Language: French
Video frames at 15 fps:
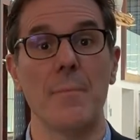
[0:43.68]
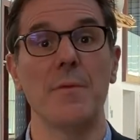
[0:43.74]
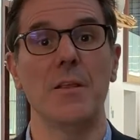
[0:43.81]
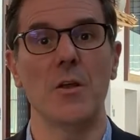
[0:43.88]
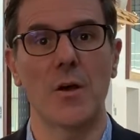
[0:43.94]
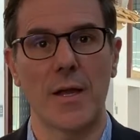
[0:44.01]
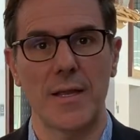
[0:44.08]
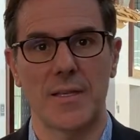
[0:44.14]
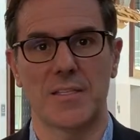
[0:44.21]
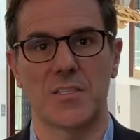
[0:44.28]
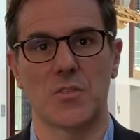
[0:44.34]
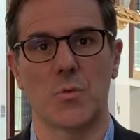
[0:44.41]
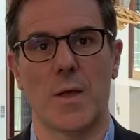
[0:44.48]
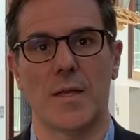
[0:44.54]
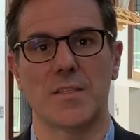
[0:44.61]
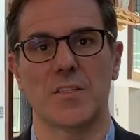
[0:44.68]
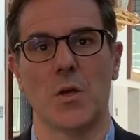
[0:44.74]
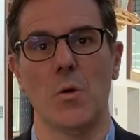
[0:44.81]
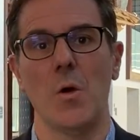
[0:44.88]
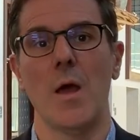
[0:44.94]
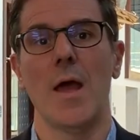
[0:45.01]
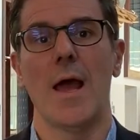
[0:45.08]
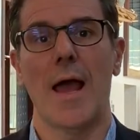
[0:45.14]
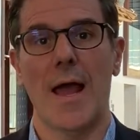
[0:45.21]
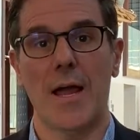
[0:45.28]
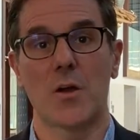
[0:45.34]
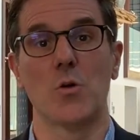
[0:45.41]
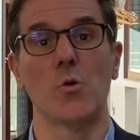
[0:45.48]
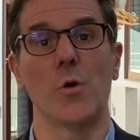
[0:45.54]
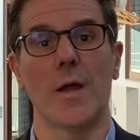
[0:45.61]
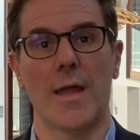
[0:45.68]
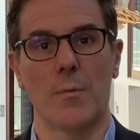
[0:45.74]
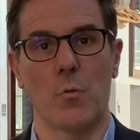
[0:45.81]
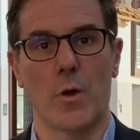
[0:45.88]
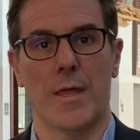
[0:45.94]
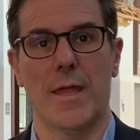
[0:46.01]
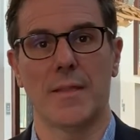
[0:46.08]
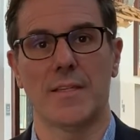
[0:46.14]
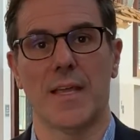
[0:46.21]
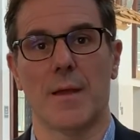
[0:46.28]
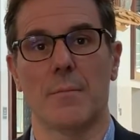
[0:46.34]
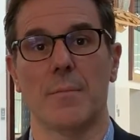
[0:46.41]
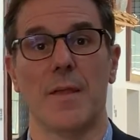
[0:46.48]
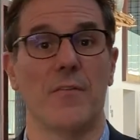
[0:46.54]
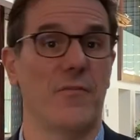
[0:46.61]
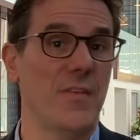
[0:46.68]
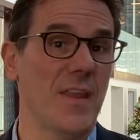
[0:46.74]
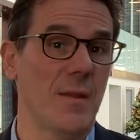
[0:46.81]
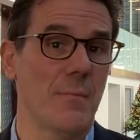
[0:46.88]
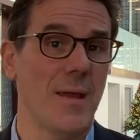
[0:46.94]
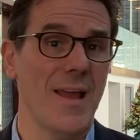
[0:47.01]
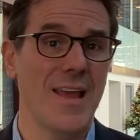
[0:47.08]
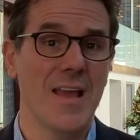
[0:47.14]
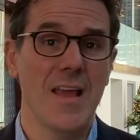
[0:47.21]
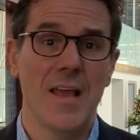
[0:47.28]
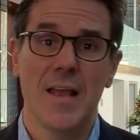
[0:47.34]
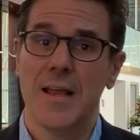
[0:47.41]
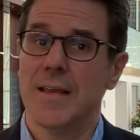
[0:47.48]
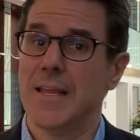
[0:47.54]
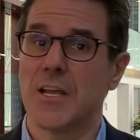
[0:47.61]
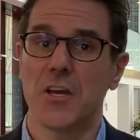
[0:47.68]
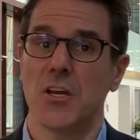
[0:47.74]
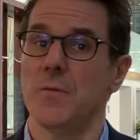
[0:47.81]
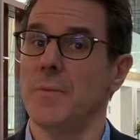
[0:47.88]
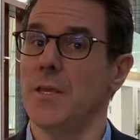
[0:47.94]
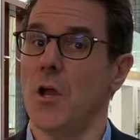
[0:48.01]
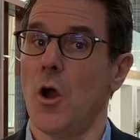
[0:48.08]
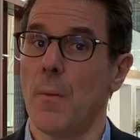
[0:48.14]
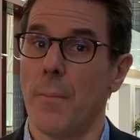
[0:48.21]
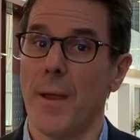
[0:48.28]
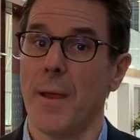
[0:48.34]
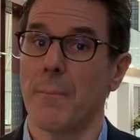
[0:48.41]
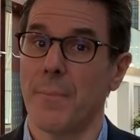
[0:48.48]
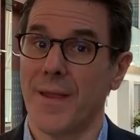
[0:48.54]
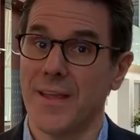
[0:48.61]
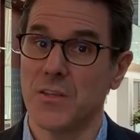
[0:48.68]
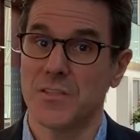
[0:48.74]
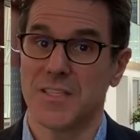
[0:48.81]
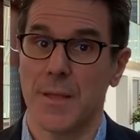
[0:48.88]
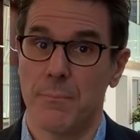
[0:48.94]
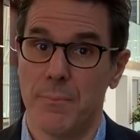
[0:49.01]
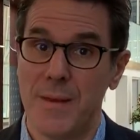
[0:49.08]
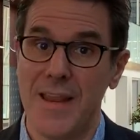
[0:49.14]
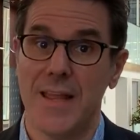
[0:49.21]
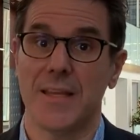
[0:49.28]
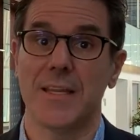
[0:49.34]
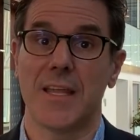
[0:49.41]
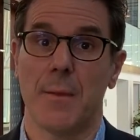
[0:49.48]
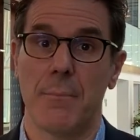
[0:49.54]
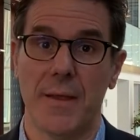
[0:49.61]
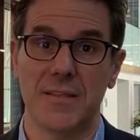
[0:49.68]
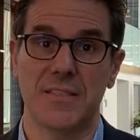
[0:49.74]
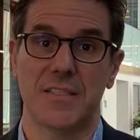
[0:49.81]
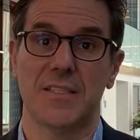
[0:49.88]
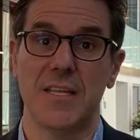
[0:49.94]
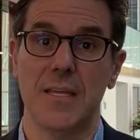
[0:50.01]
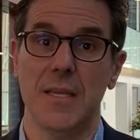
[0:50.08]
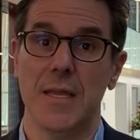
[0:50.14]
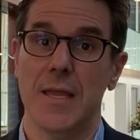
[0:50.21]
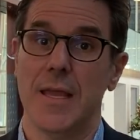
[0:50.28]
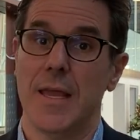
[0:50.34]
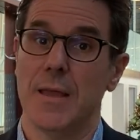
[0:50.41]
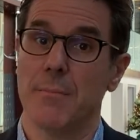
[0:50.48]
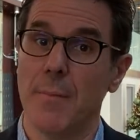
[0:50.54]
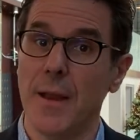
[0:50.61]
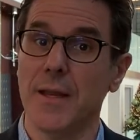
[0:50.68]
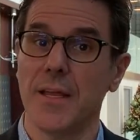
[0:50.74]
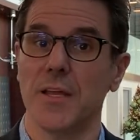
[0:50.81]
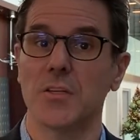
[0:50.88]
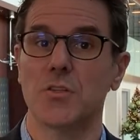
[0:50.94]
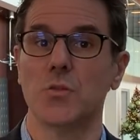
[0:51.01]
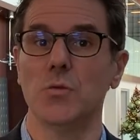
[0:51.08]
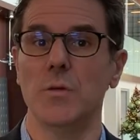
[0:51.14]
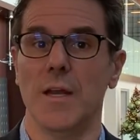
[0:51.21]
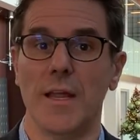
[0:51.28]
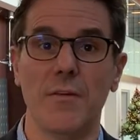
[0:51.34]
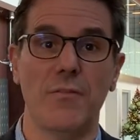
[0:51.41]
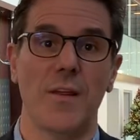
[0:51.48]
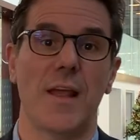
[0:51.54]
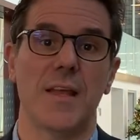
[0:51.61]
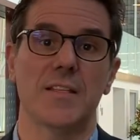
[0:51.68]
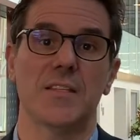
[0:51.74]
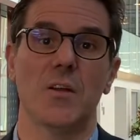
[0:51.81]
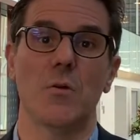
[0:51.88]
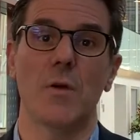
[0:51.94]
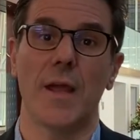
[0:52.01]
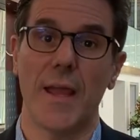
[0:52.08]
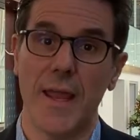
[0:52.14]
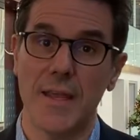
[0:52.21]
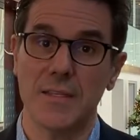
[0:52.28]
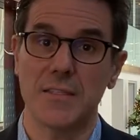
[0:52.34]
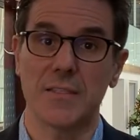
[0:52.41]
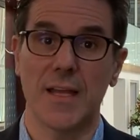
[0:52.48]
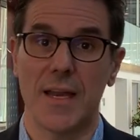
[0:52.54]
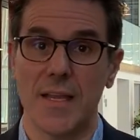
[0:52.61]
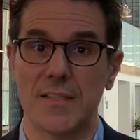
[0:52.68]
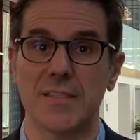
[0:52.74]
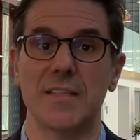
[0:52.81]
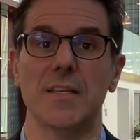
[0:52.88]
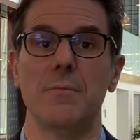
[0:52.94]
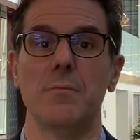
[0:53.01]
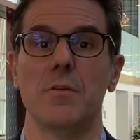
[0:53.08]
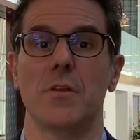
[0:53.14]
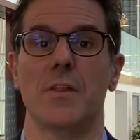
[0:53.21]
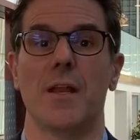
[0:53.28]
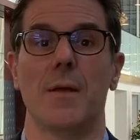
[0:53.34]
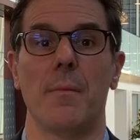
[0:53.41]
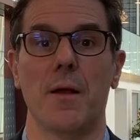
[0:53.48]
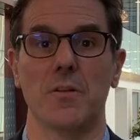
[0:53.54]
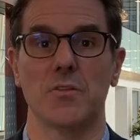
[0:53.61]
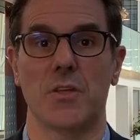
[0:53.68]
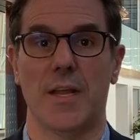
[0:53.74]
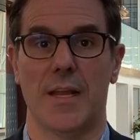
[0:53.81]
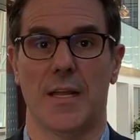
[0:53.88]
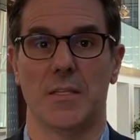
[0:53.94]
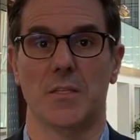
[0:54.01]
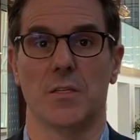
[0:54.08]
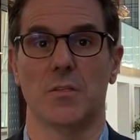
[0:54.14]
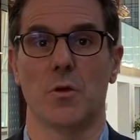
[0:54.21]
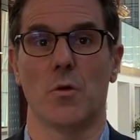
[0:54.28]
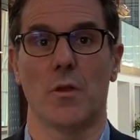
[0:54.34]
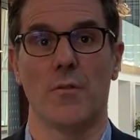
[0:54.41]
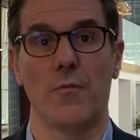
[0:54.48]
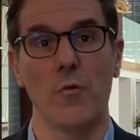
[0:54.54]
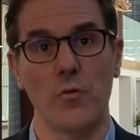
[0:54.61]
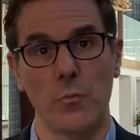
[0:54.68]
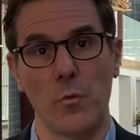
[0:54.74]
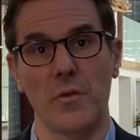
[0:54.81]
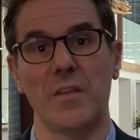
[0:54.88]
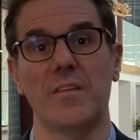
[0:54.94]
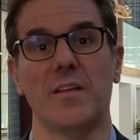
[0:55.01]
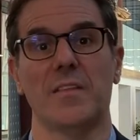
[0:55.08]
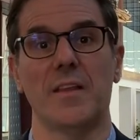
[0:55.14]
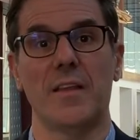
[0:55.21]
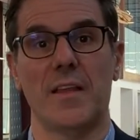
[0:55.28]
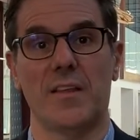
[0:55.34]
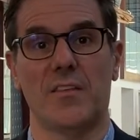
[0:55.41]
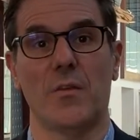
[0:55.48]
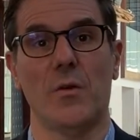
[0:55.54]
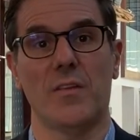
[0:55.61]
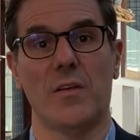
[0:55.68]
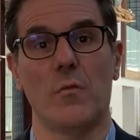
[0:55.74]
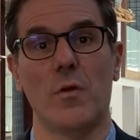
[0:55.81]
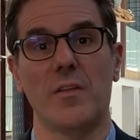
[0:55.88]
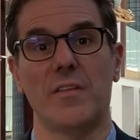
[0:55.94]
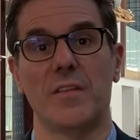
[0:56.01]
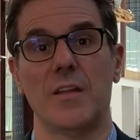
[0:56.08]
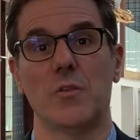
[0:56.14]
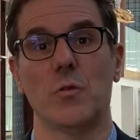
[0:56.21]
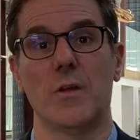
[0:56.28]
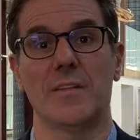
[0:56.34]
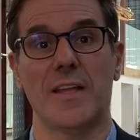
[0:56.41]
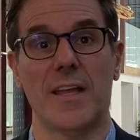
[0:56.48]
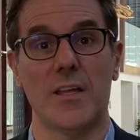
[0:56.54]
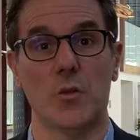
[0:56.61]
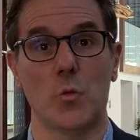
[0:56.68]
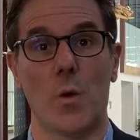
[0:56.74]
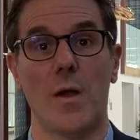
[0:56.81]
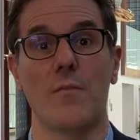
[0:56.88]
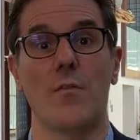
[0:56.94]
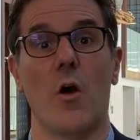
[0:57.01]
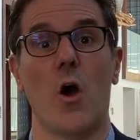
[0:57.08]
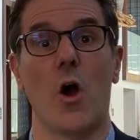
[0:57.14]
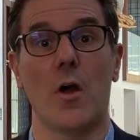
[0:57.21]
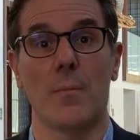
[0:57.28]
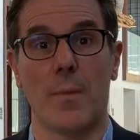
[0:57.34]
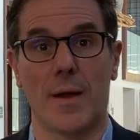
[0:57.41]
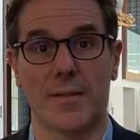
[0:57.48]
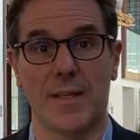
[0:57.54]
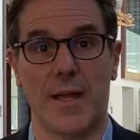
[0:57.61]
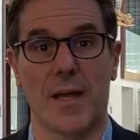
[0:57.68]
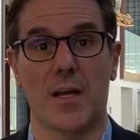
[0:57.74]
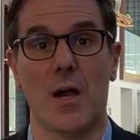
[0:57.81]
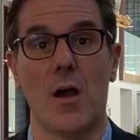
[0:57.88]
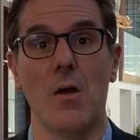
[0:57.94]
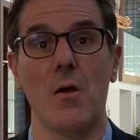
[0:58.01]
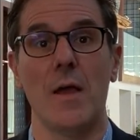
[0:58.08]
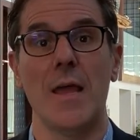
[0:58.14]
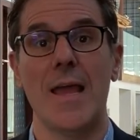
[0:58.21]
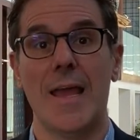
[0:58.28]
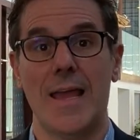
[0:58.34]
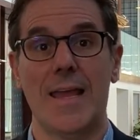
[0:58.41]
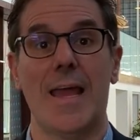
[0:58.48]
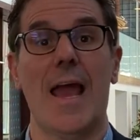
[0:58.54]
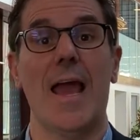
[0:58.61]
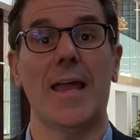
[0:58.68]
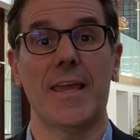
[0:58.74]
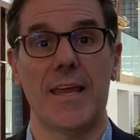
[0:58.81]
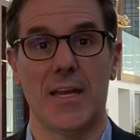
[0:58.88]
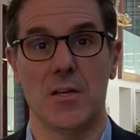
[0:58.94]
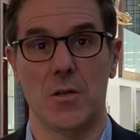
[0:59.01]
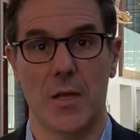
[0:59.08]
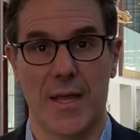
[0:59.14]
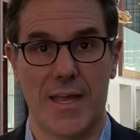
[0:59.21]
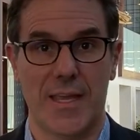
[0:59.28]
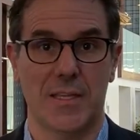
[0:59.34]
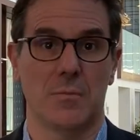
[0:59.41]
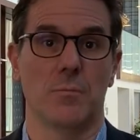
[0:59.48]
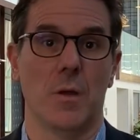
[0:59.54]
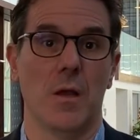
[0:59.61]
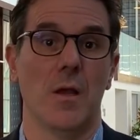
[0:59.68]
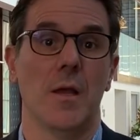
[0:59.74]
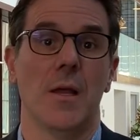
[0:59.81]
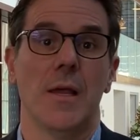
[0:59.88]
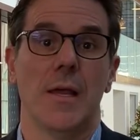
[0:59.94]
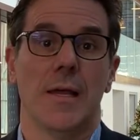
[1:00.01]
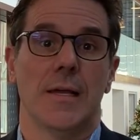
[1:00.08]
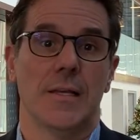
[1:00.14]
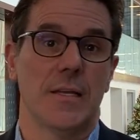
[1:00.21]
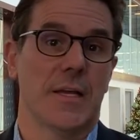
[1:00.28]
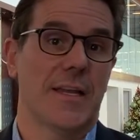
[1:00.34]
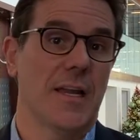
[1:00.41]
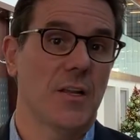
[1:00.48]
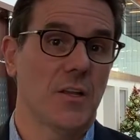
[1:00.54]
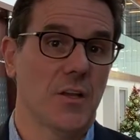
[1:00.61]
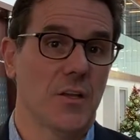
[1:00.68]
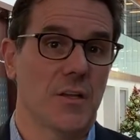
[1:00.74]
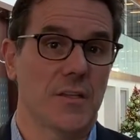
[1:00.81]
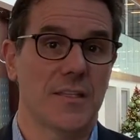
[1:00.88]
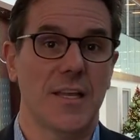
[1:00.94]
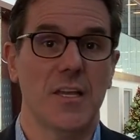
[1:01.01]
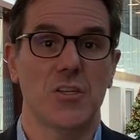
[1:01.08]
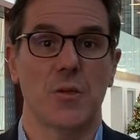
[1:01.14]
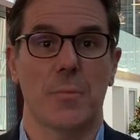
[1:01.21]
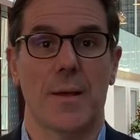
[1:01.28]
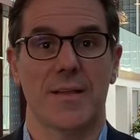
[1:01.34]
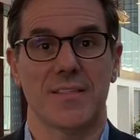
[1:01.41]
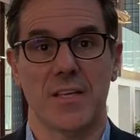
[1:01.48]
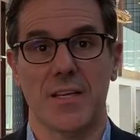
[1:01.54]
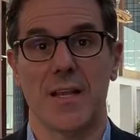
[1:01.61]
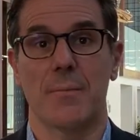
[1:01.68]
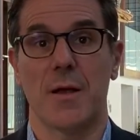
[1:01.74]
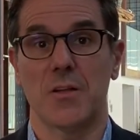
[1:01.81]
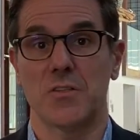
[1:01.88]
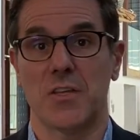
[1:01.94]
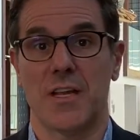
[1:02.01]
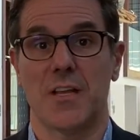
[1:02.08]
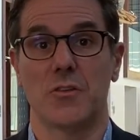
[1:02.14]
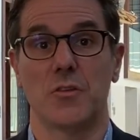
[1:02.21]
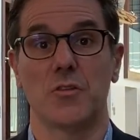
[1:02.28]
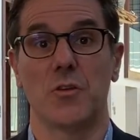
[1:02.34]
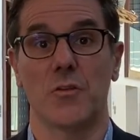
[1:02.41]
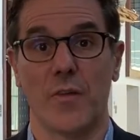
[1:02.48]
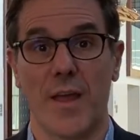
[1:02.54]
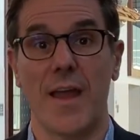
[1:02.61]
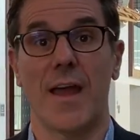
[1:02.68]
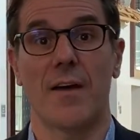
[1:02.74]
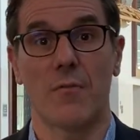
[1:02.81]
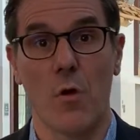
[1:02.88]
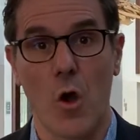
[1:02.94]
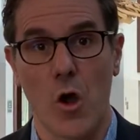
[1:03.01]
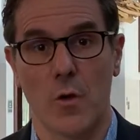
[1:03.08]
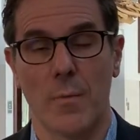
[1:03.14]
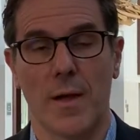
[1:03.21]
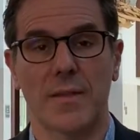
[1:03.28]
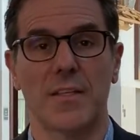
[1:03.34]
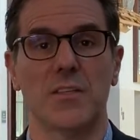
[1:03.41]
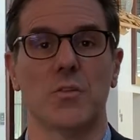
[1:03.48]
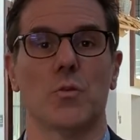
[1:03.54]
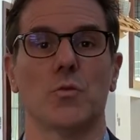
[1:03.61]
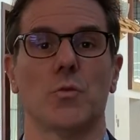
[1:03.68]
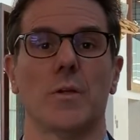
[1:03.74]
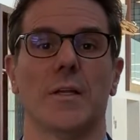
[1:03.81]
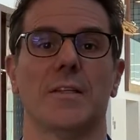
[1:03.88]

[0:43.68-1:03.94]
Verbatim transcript: améliorer la situation à court et à moyen terme. Et finalement, l'économie opère près de sa pleine capacité et malgré tout, l'inflation reste dans la cible de la Banque du Canada. Donc, il faut se poser certaines questions à savoir si les taux d'intérêt doivent augmenter encore et à quel rythme. Il y a quelques temps, je pensais que la Banque du Canada devrait avoir augmenté son taux